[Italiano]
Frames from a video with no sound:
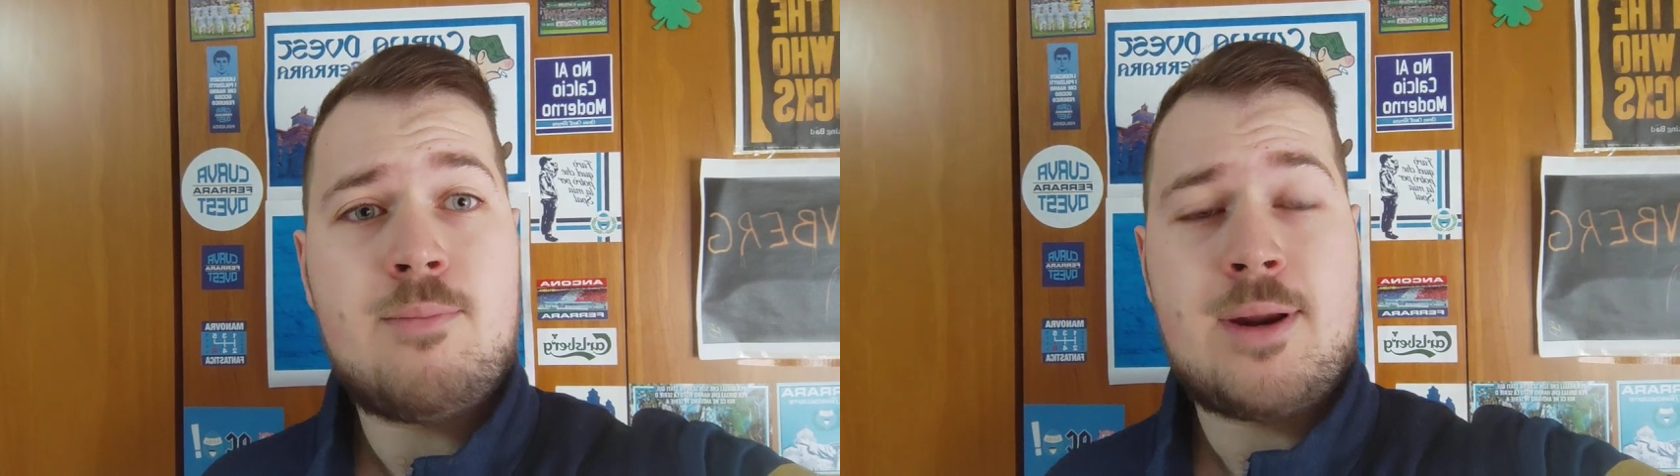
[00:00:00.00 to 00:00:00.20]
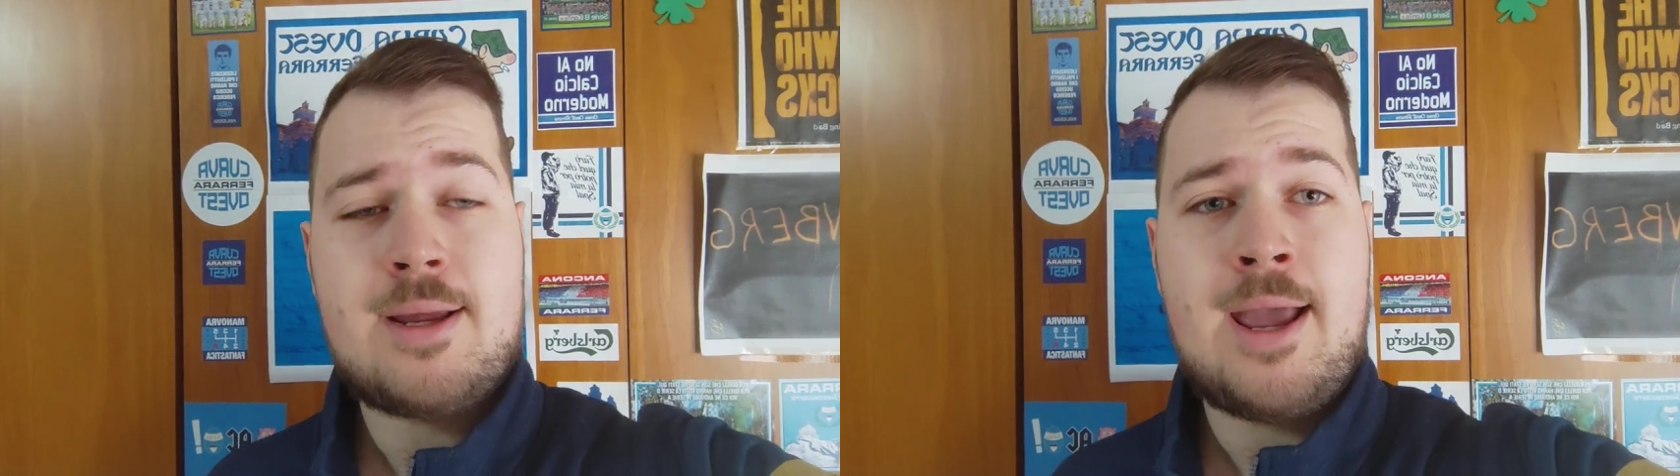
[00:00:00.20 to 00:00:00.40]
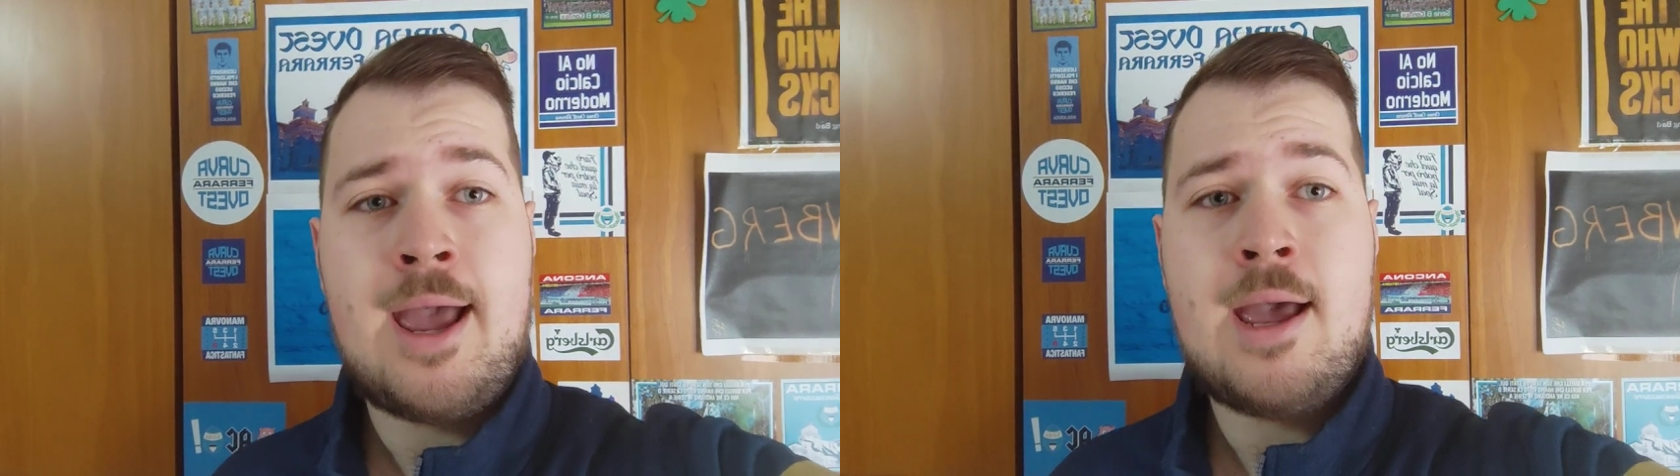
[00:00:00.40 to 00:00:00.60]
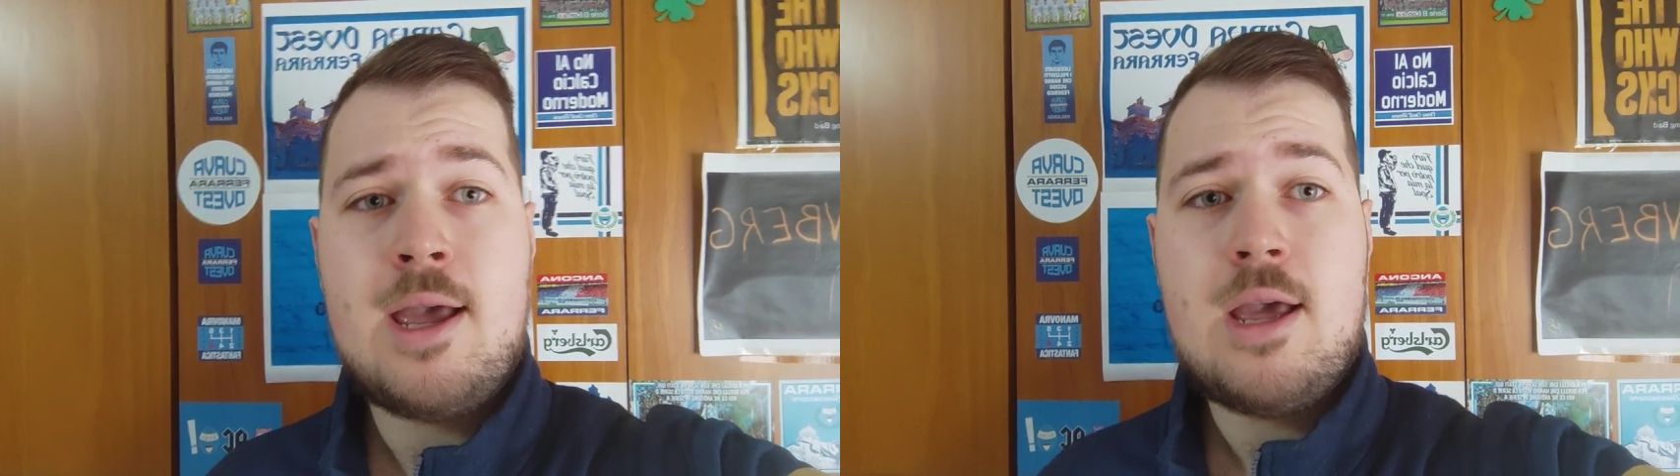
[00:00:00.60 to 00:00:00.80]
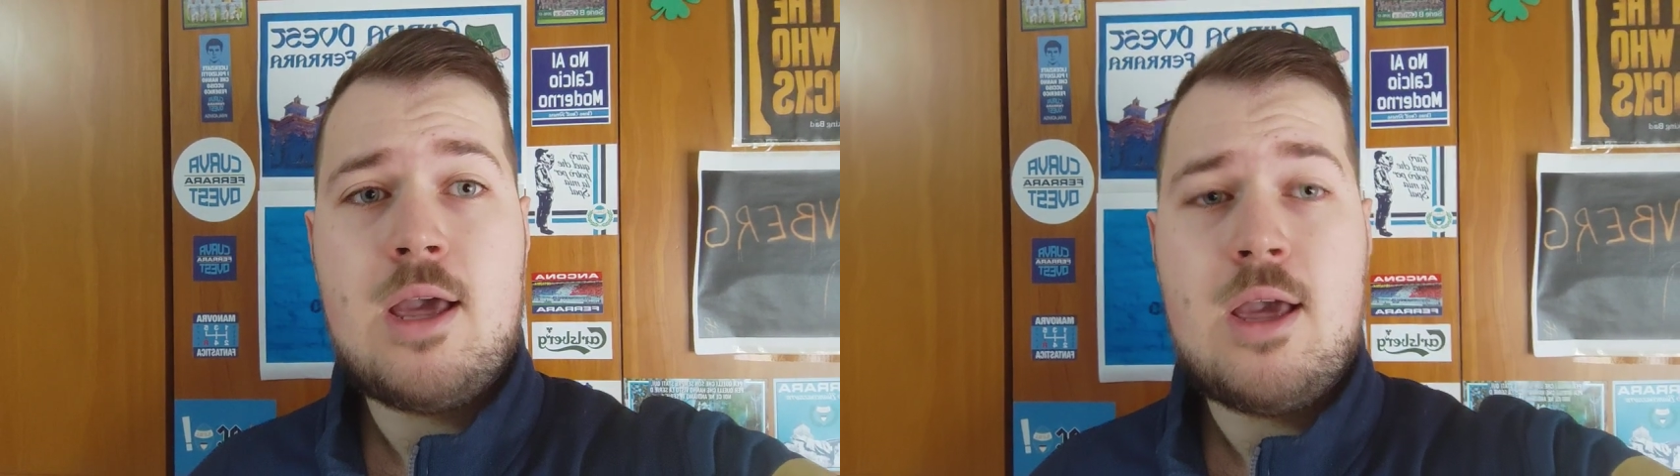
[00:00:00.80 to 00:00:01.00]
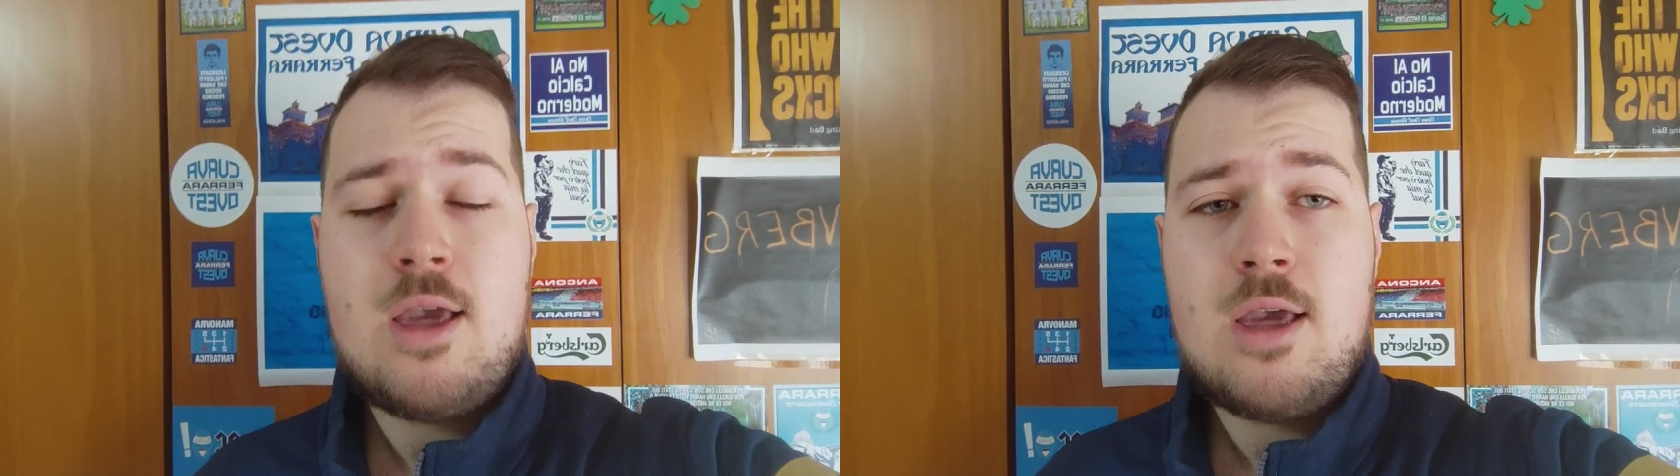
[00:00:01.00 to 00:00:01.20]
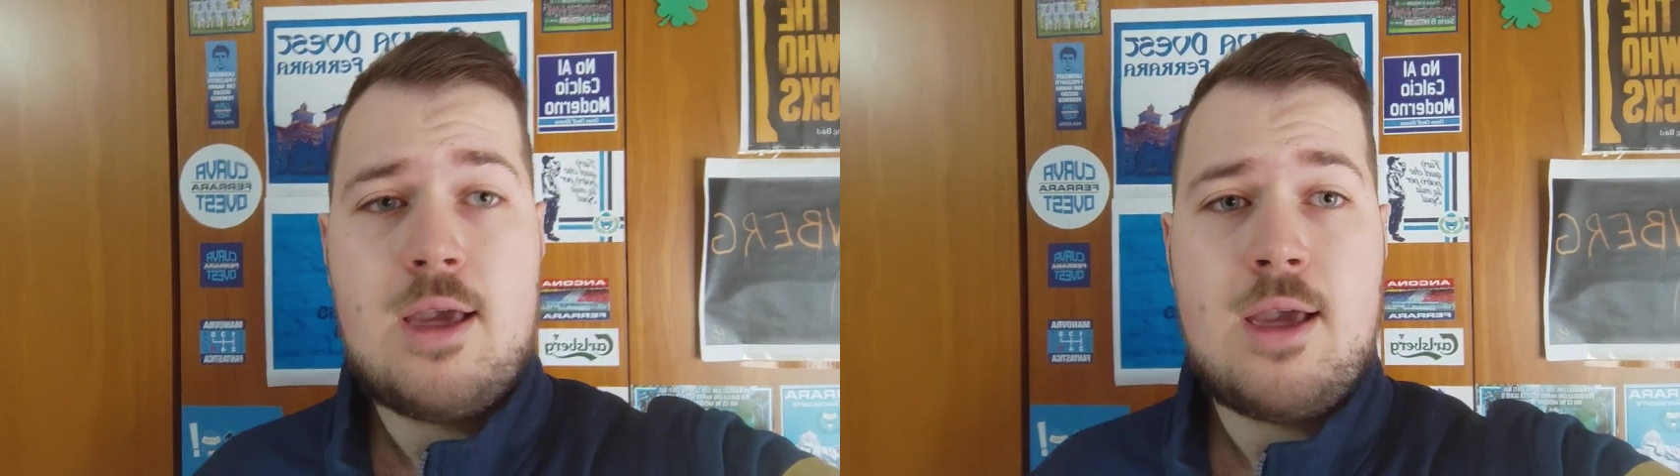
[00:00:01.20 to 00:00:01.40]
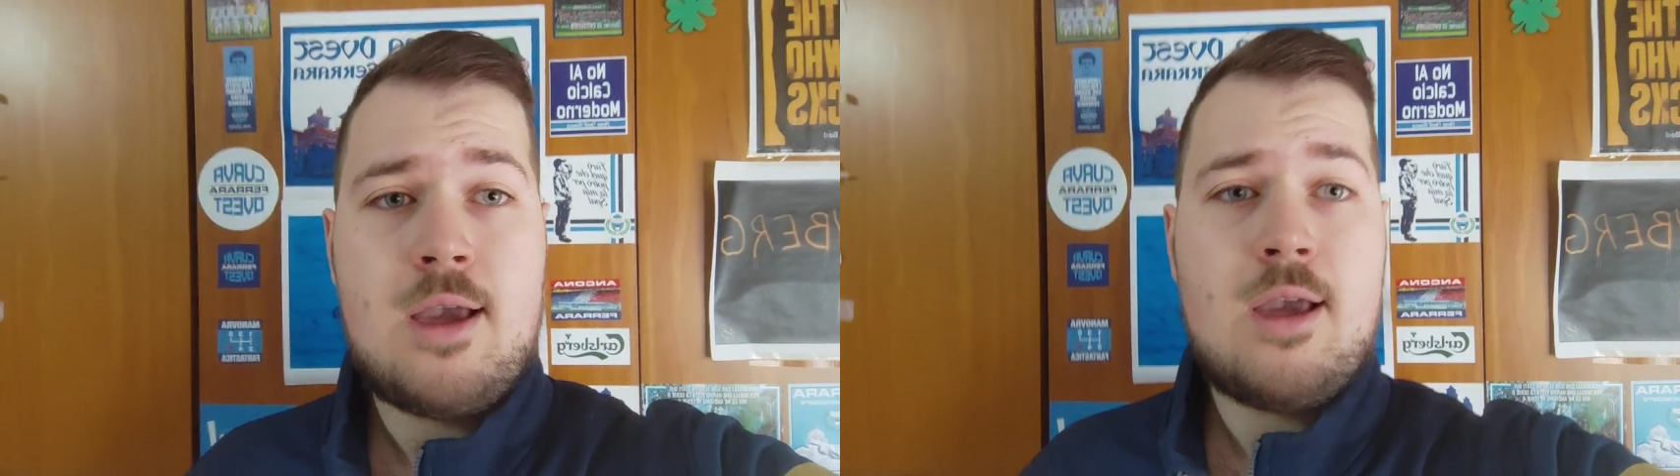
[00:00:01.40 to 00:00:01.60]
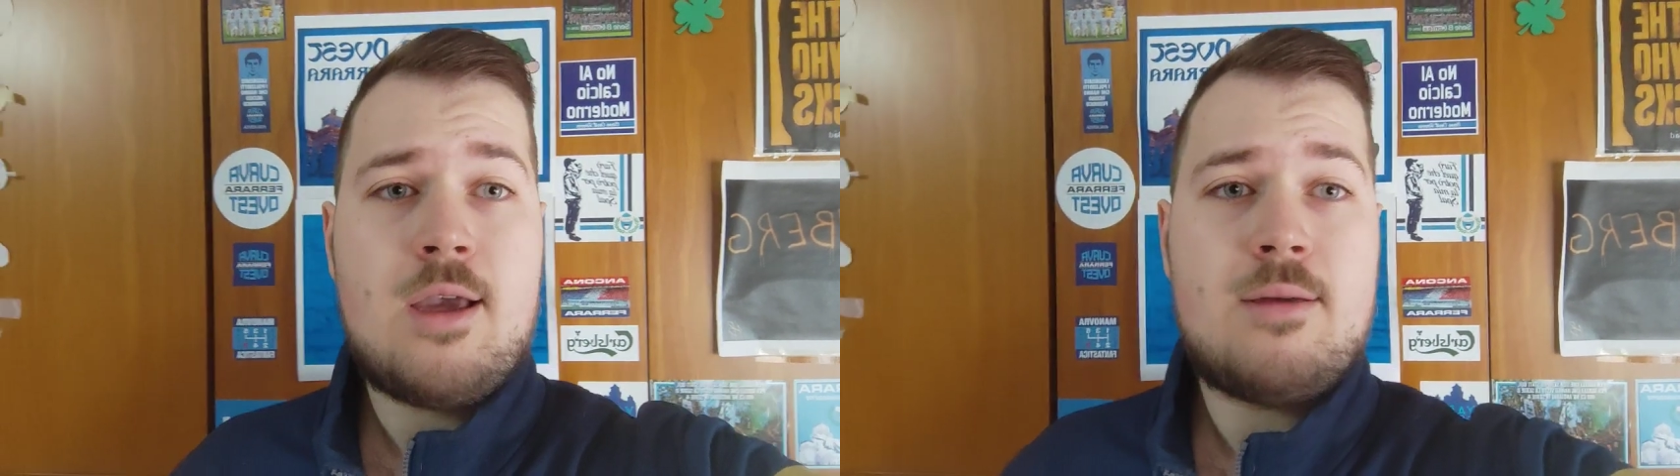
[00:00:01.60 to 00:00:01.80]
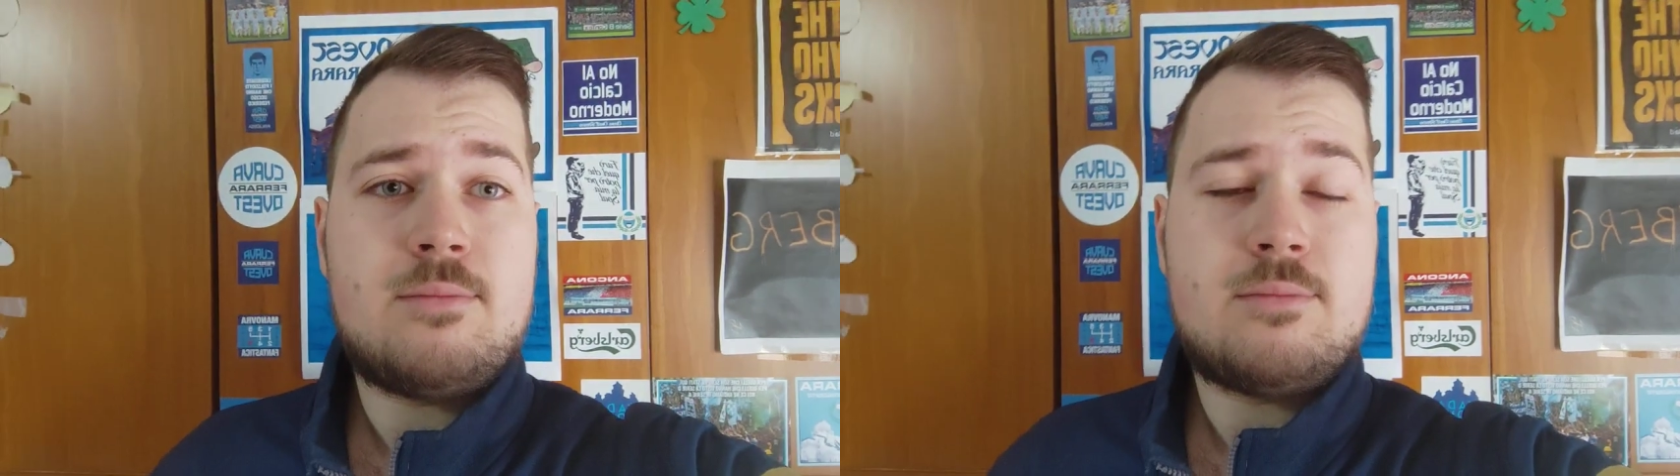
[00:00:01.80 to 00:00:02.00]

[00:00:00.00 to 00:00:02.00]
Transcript: perché eh,